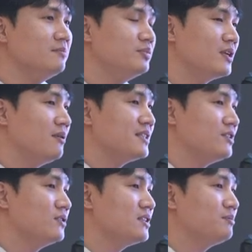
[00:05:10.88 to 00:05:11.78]
인프라와
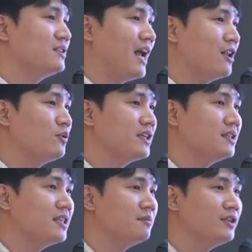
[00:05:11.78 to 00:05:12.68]
지원 사업들을 알고
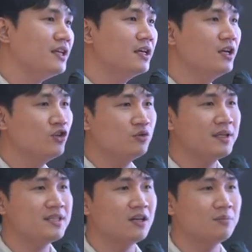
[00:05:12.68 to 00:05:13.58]
있기 때문에
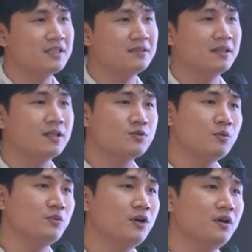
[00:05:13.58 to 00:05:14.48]
후배 창업자들에게
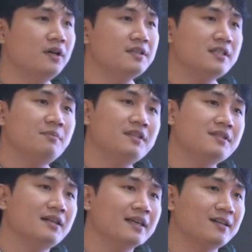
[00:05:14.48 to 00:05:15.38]
좀 더
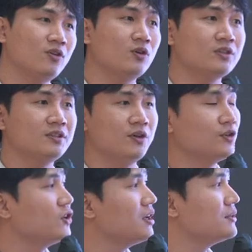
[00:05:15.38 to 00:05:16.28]
심리스하게 그런 것들을
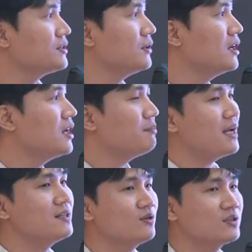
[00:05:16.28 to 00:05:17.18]
연결하면서
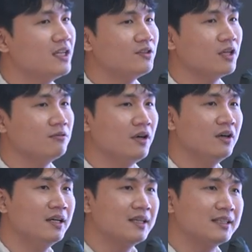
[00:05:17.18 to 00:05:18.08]
빠른 성장이 되고요.
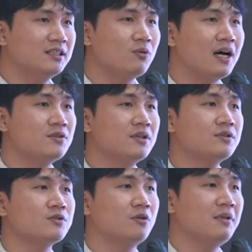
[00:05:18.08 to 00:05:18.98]
그
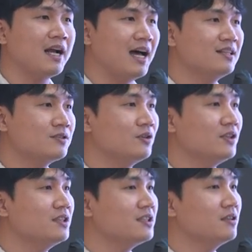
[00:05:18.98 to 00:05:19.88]
과정에서 정말
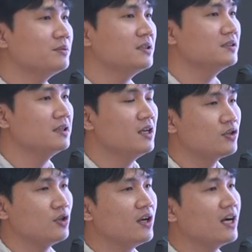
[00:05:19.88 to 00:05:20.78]
가능성 있는 기업들은
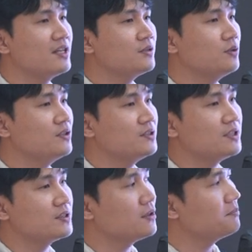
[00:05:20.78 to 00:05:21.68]
저희가 가지고 있는
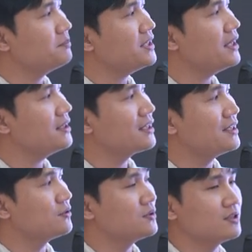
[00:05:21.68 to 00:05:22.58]
직접 PI를
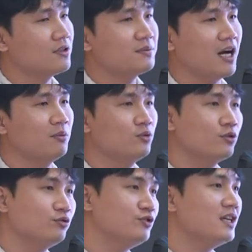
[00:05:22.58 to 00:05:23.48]
가지고 직접
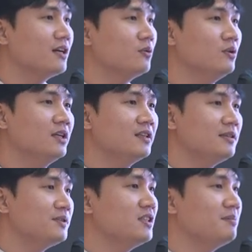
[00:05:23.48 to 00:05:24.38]
자본으로 투자하고
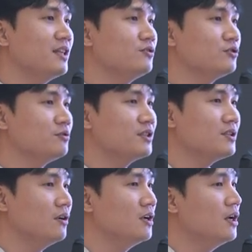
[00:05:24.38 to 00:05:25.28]
팁스를
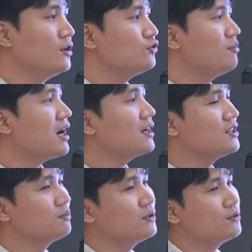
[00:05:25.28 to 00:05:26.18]
만들어주면서 유망한
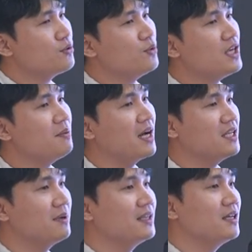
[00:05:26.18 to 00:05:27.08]
기업들을 초기에
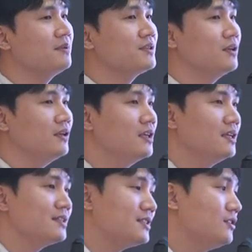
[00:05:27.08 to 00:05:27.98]
많이 만나면서
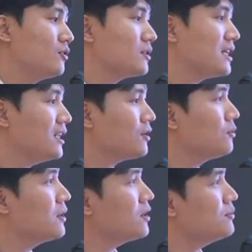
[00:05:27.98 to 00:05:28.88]
지역
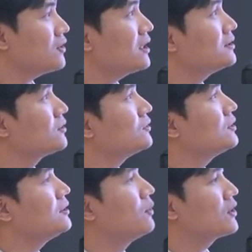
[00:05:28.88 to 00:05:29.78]
산학연과 협력하는
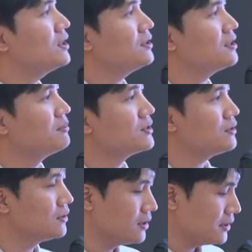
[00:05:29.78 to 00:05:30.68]
것들이 워킹이
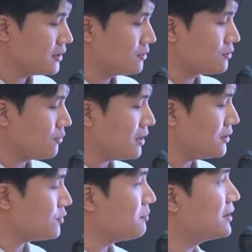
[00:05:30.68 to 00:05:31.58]
되면서 이런
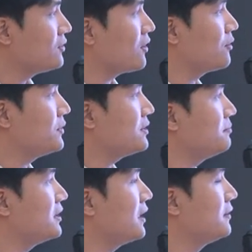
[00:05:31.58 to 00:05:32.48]
성과를 좀 만들어 가고
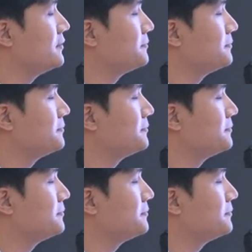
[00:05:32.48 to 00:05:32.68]
있습니다.